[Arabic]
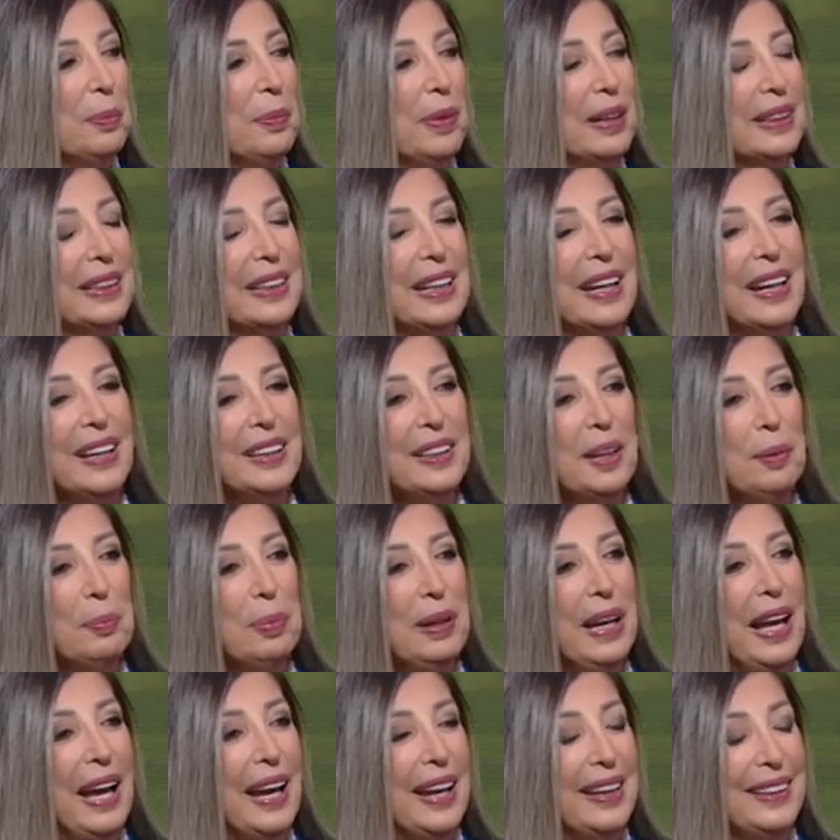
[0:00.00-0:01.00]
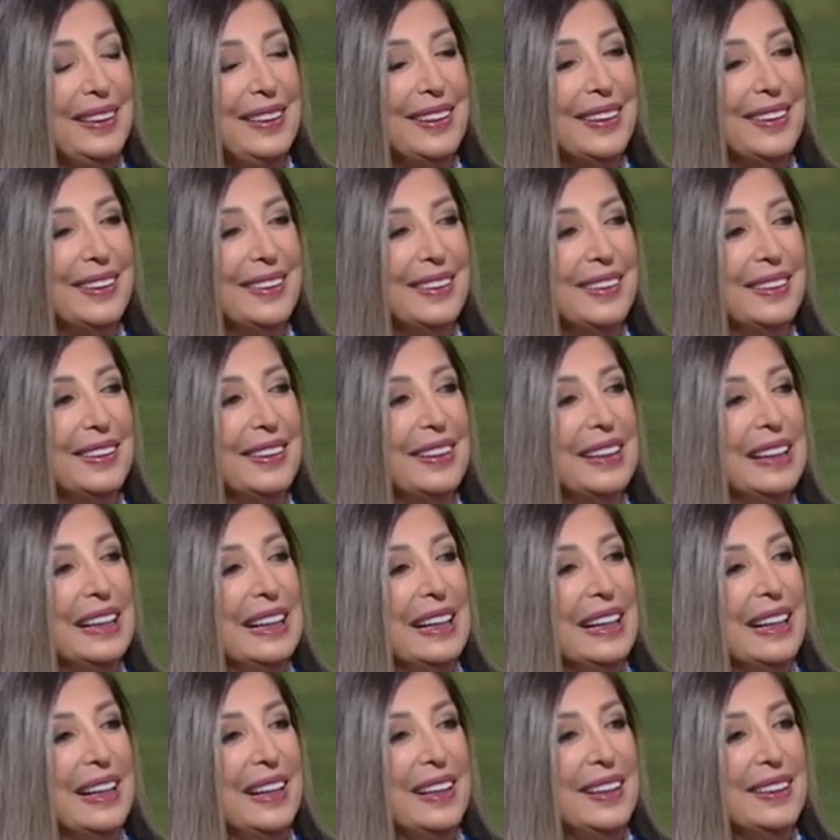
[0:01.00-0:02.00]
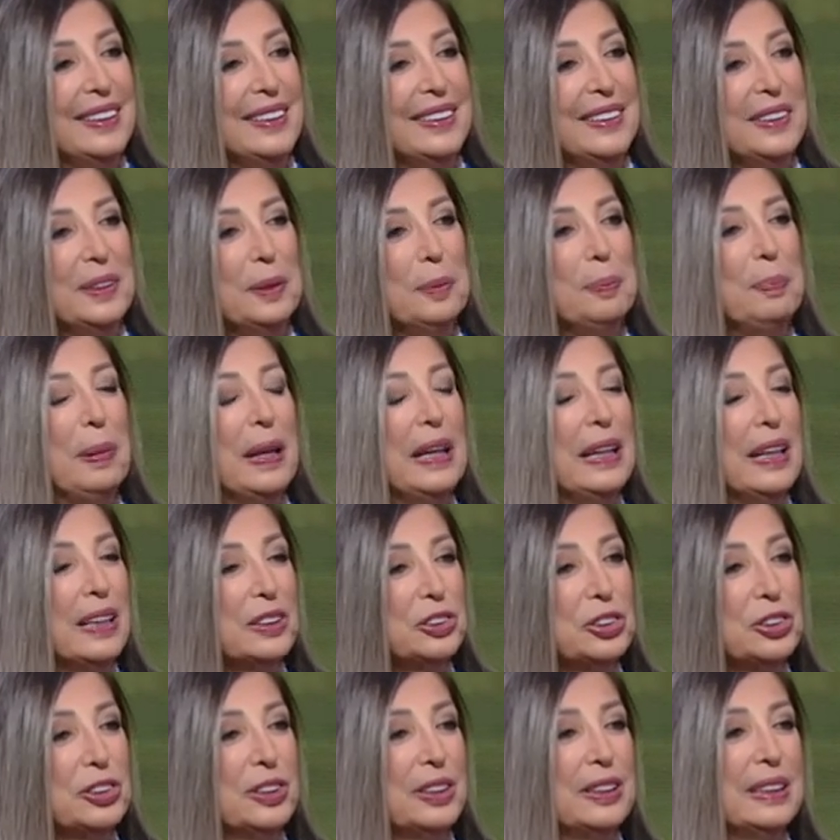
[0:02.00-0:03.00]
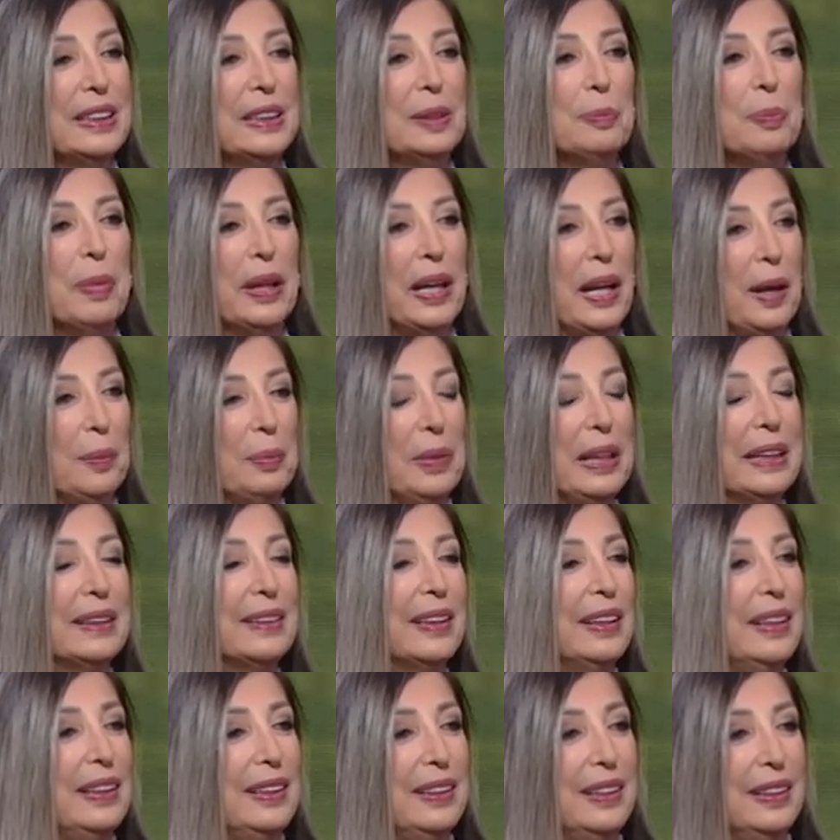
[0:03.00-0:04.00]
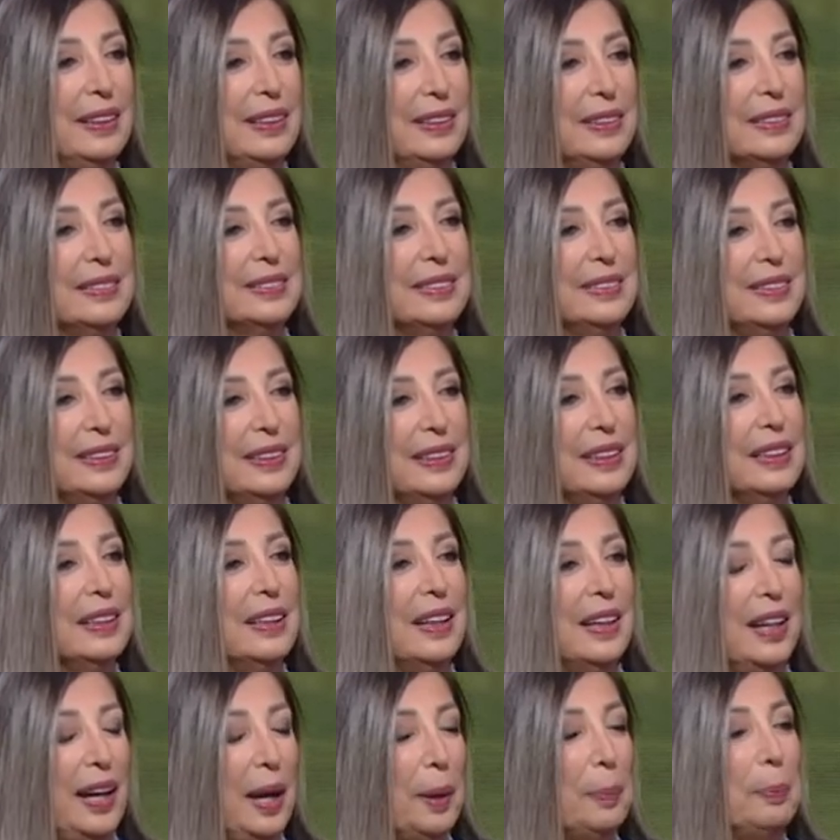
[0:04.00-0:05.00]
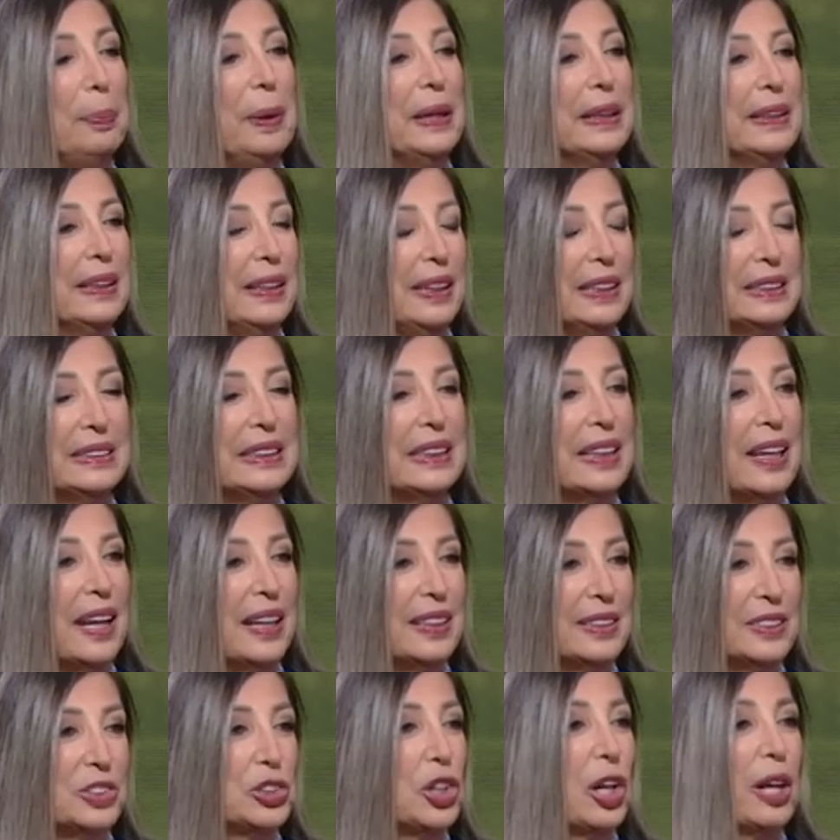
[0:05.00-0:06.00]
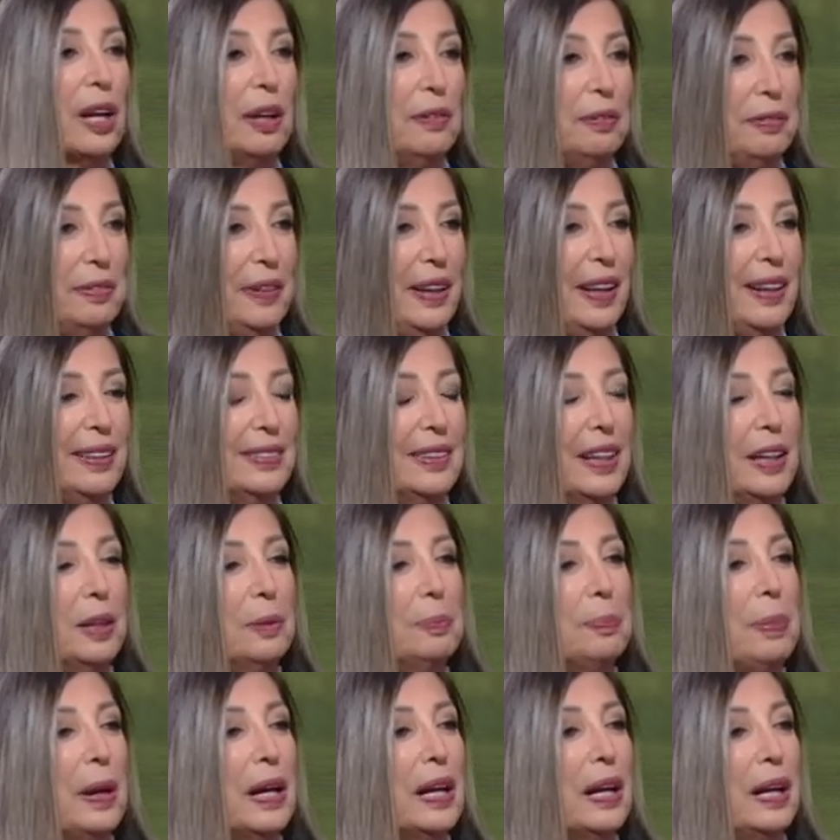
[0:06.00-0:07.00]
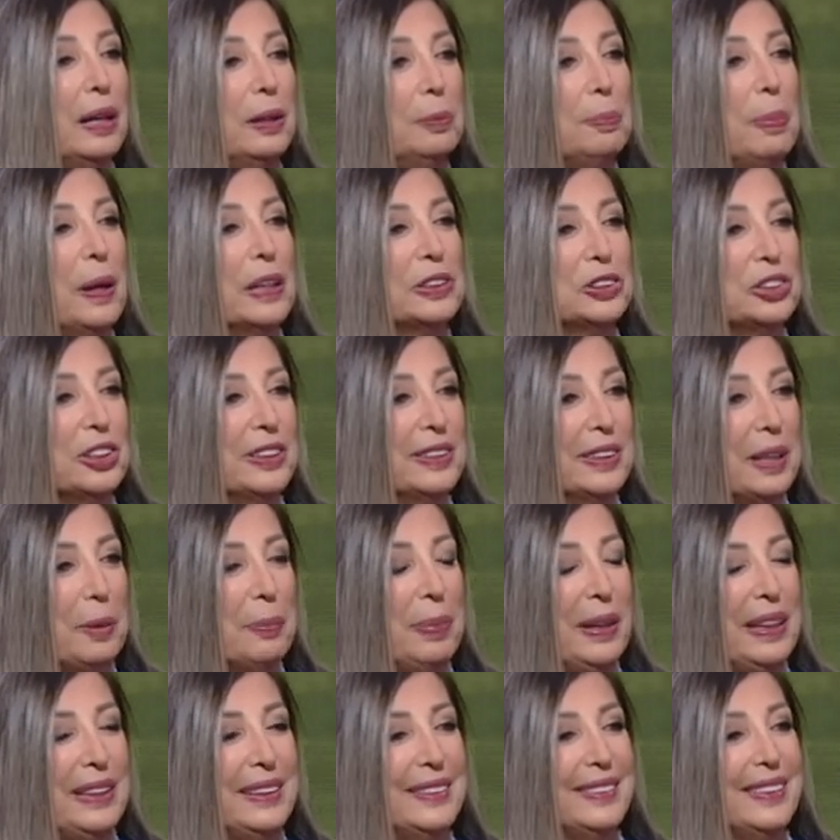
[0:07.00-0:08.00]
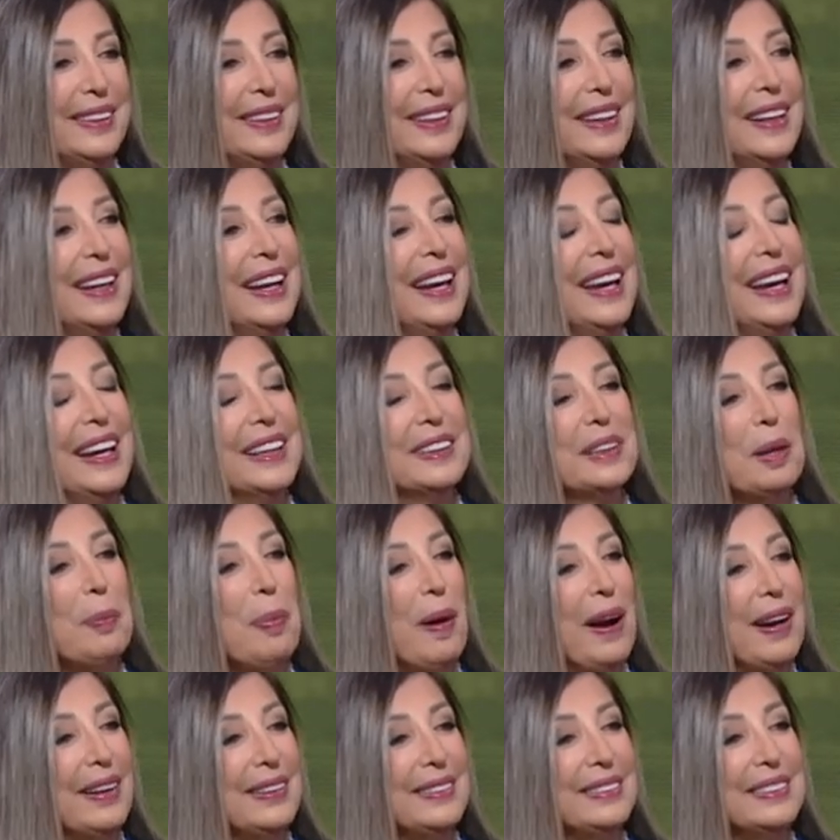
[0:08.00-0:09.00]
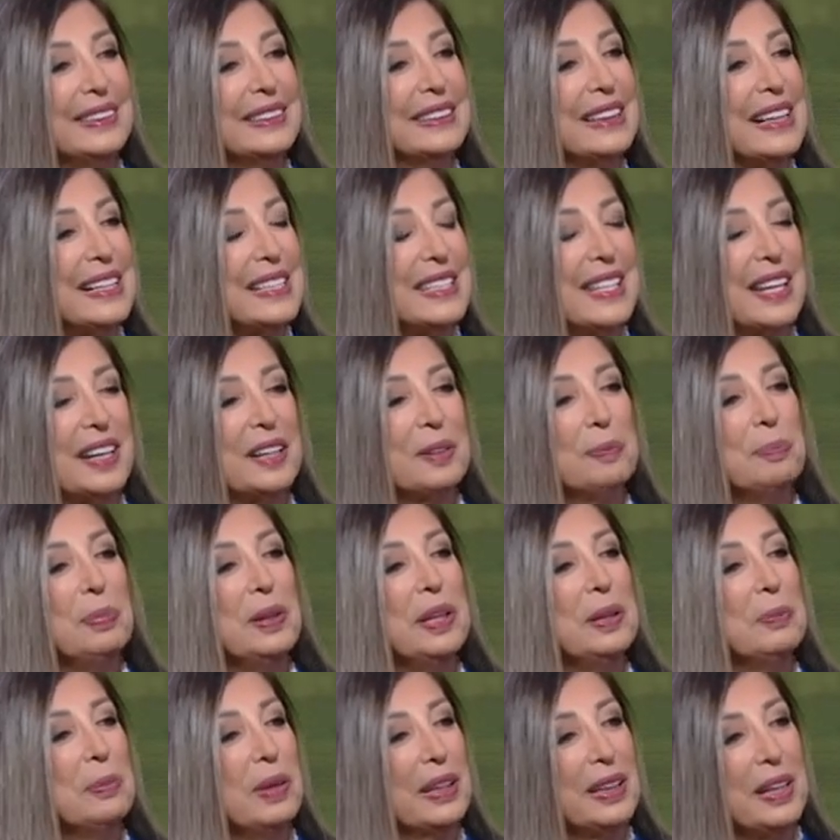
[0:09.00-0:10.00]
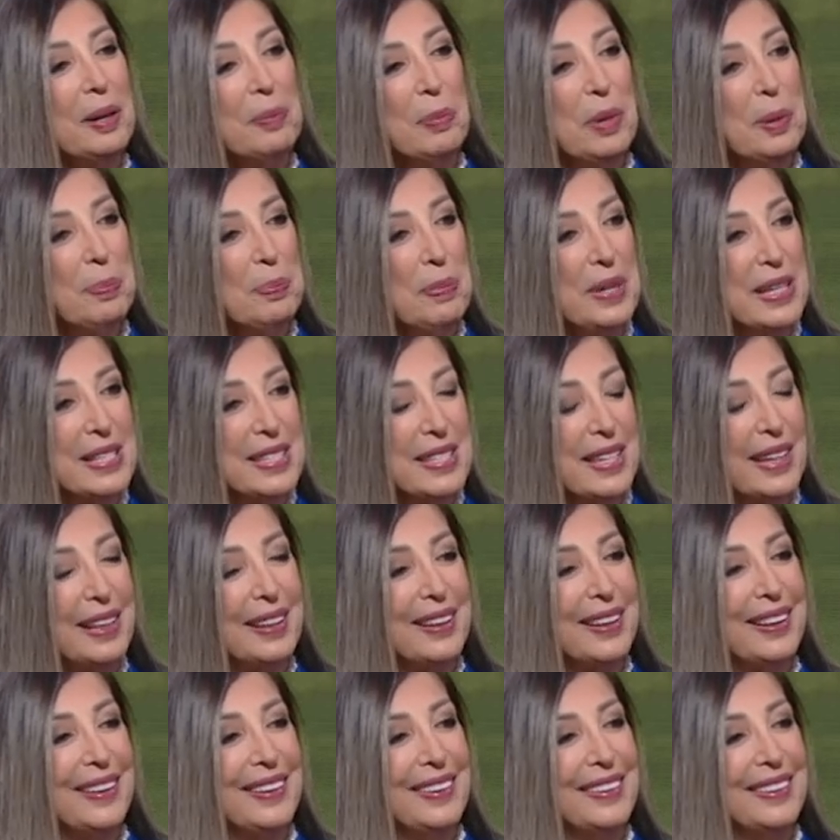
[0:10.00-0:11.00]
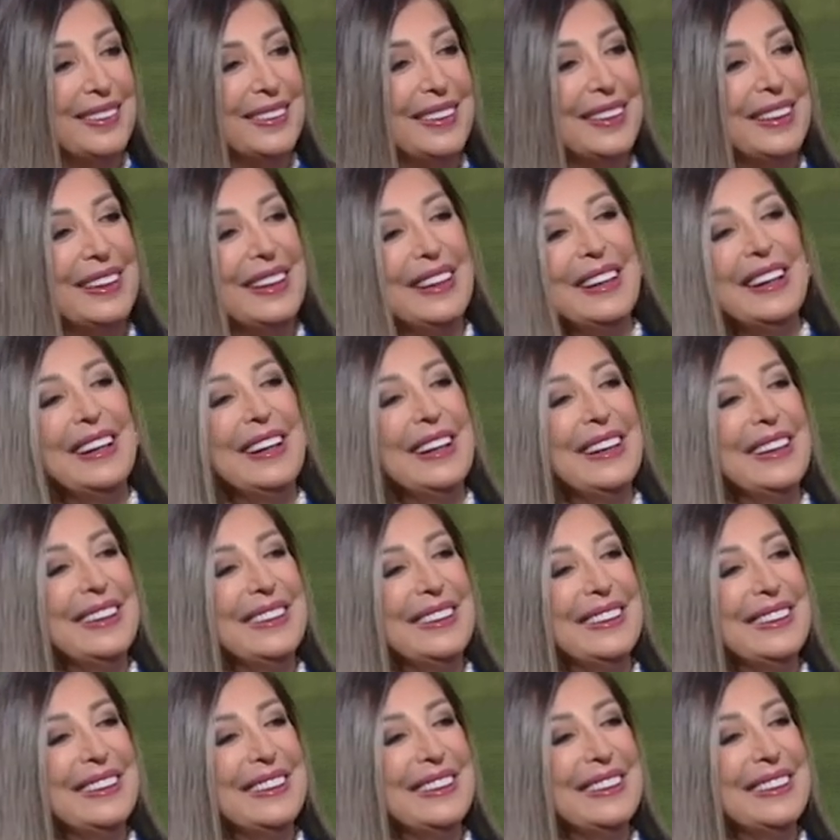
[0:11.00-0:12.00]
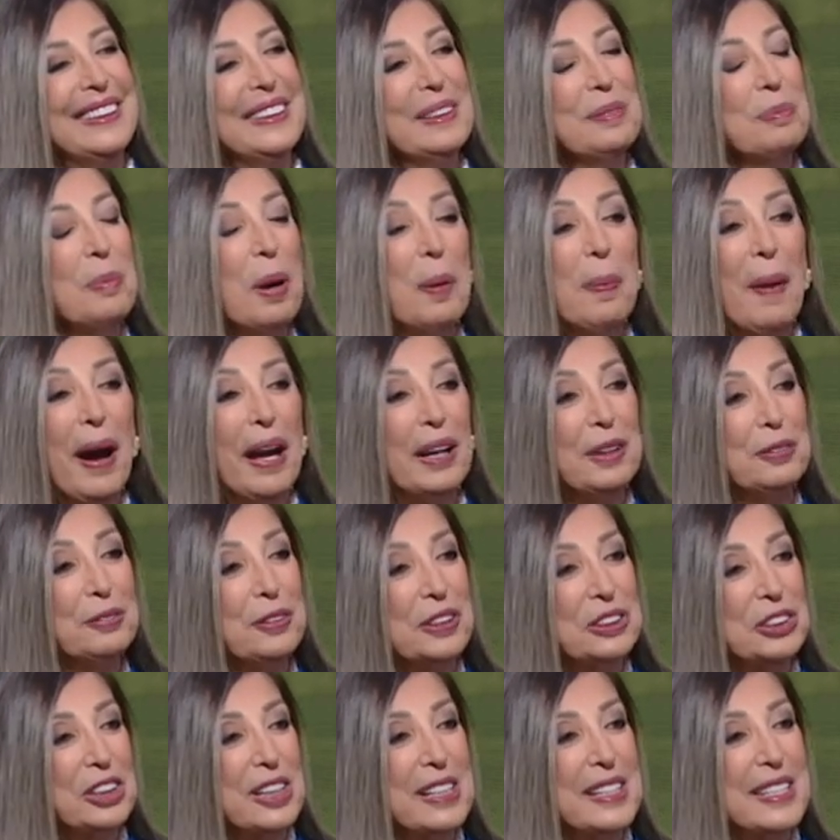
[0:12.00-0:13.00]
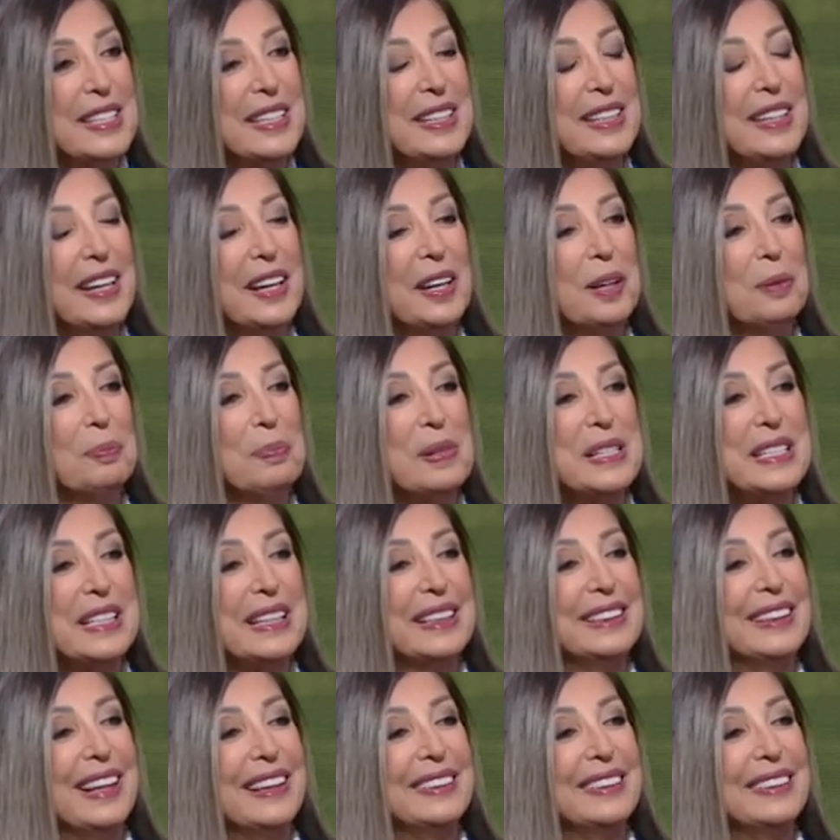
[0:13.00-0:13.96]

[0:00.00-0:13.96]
ماجي انا بالحقيقه آه، بلشت لما عملت آه، حبيت الاتيكيت شغفي هيدا الباشن تبعيتي طبعا تاثرت بمدام امي سكر آه، ما بعرفها شخصيا بس كنا